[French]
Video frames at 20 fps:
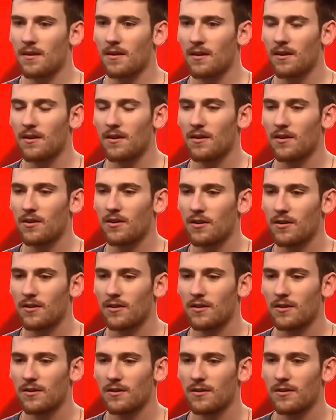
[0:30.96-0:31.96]

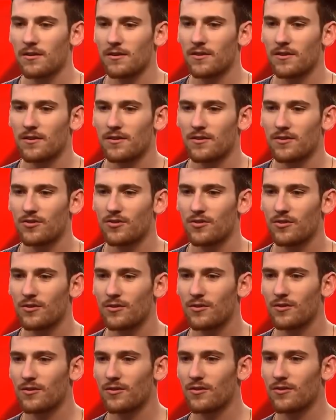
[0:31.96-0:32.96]
euh, Je
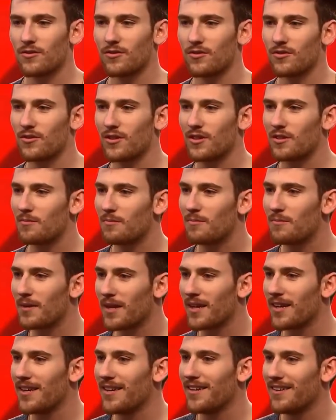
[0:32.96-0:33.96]

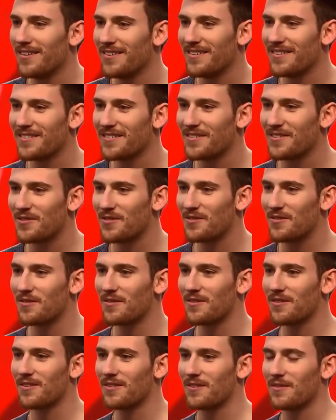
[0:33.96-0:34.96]
J'espérais,
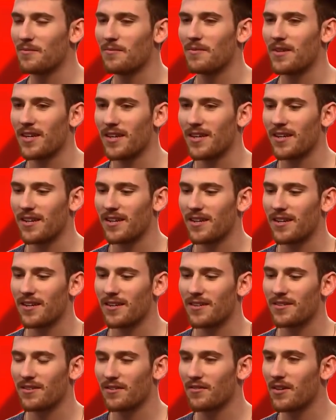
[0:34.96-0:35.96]

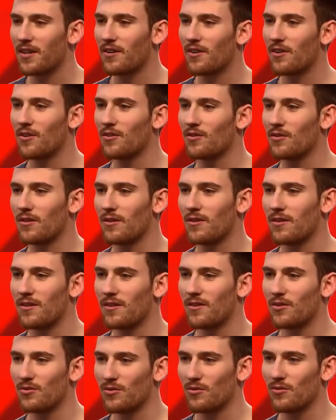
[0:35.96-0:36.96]
Mais c'est vrai que quand, euh,
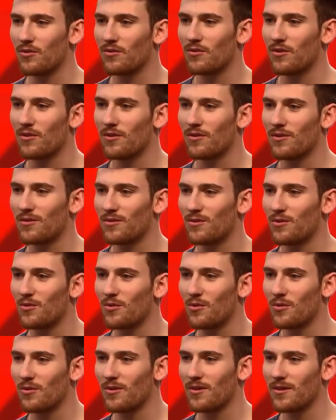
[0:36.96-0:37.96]
quand on entend son
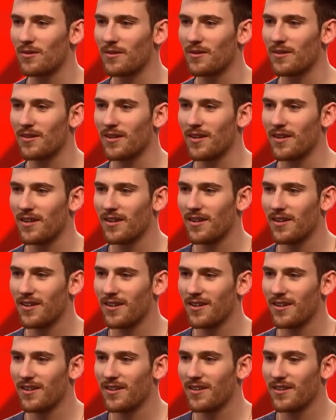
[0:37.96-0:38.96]
nom, euh,
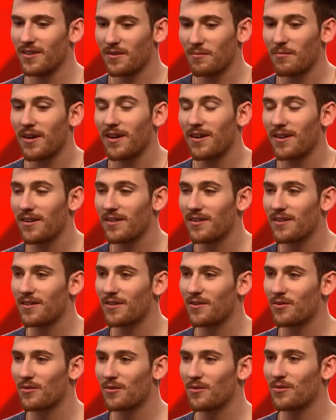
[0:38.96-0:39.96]
bah,
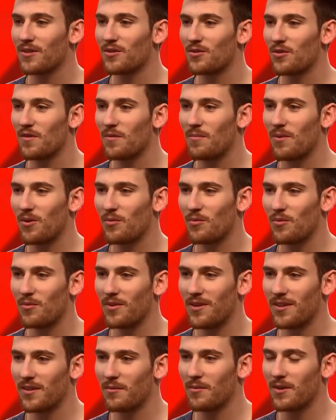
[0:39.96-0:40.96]
on est sauvé par le
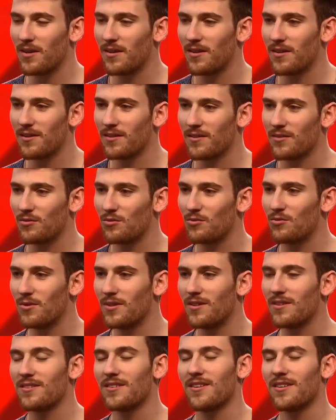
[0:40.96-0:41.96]
public, bah, tout de suite,